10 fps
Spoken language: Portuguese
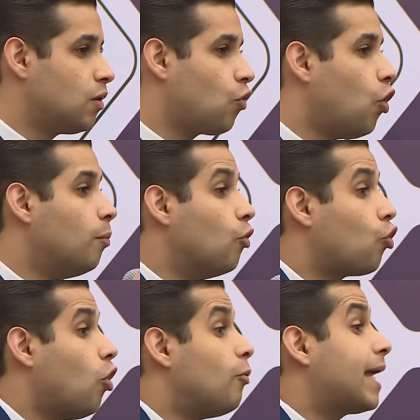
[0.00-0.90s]
Como?
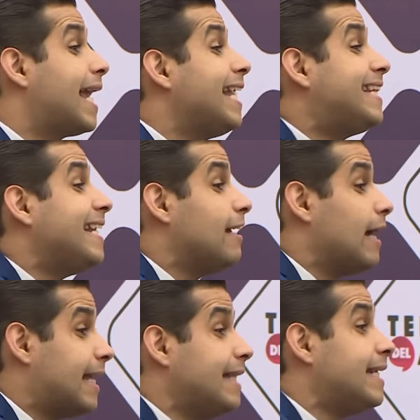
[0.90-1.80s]
Como? Que tem
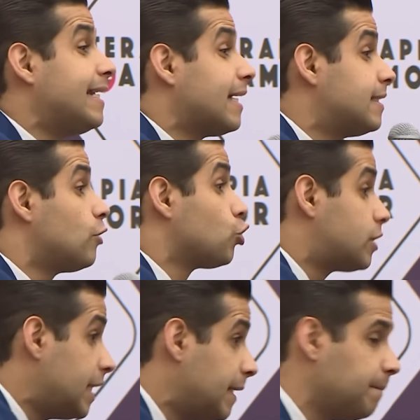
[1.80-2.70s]
que fazer
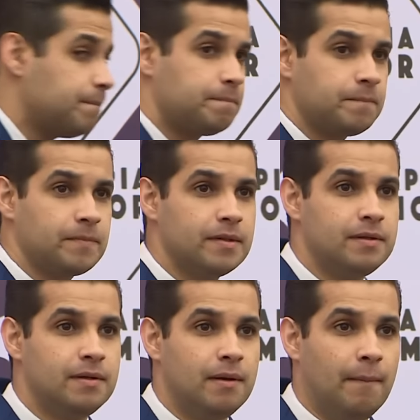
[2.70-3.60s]
você
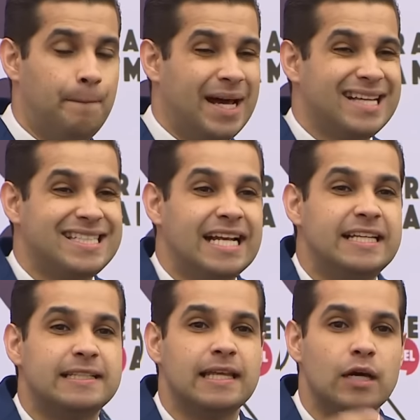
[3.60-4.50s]
para
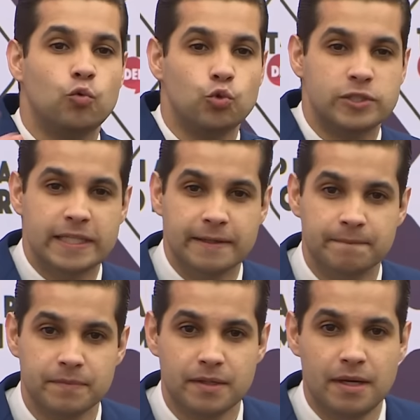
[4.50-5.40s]
salir da angústia,
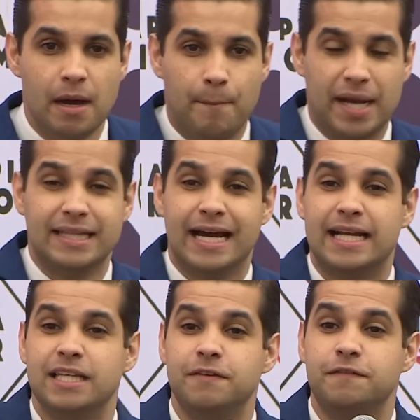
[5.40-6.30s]
para
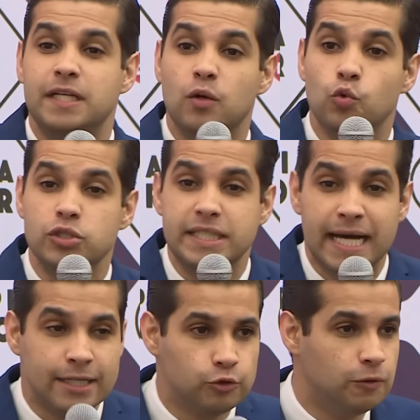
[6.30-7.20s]
deixar de vivir
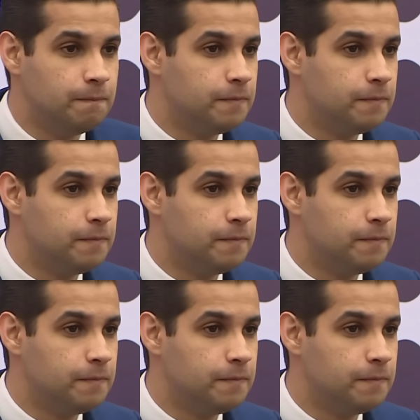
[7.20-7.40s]
angustiado.